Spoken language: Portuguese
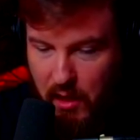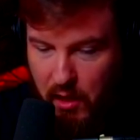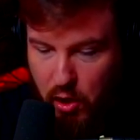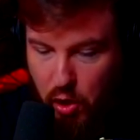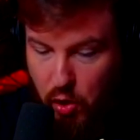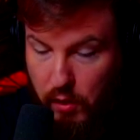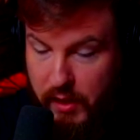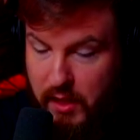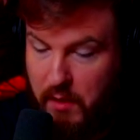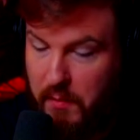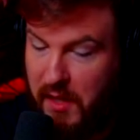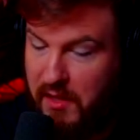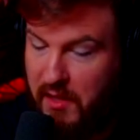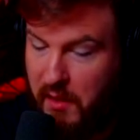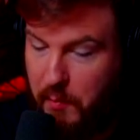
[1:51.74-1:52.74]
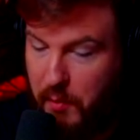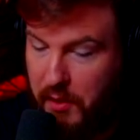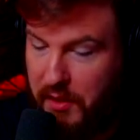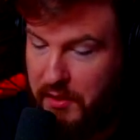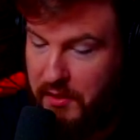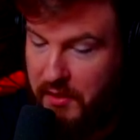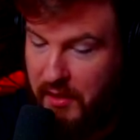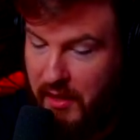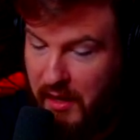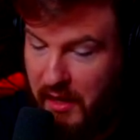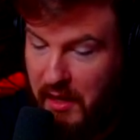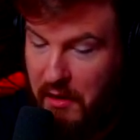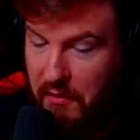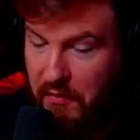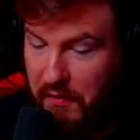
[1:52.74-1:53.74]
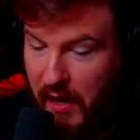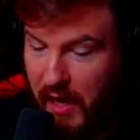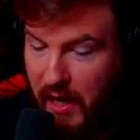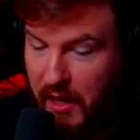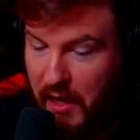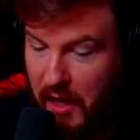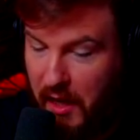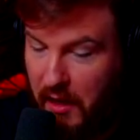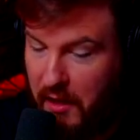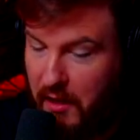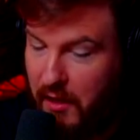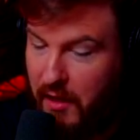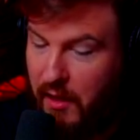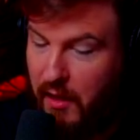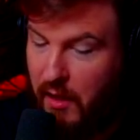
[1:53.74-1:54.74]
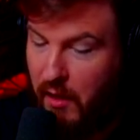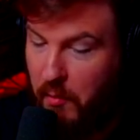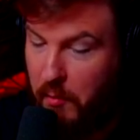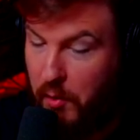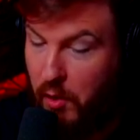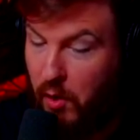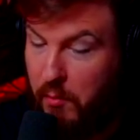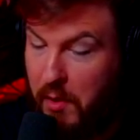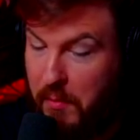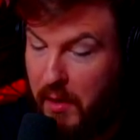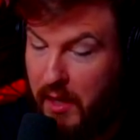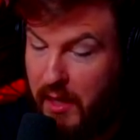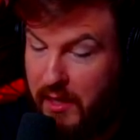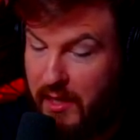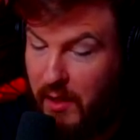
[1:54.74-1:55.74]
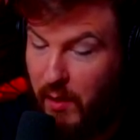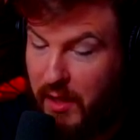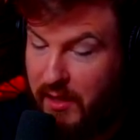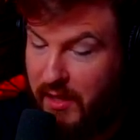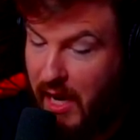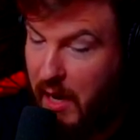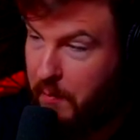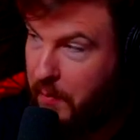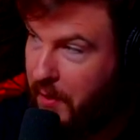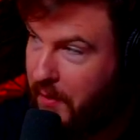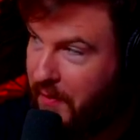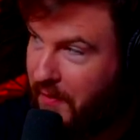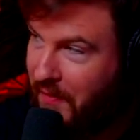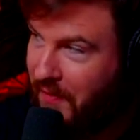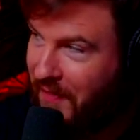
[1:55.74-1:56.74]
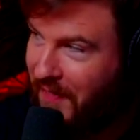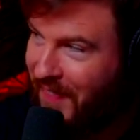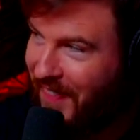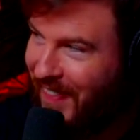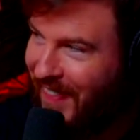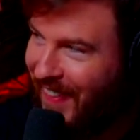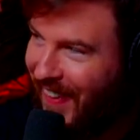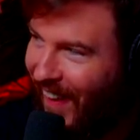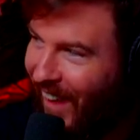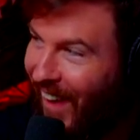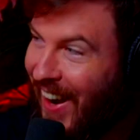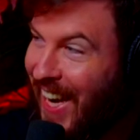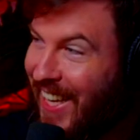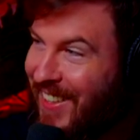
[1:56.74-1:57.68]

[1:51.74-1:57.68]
dois meses depois. Fala, Rick. Bro, me manda seu WhatsApp. Olha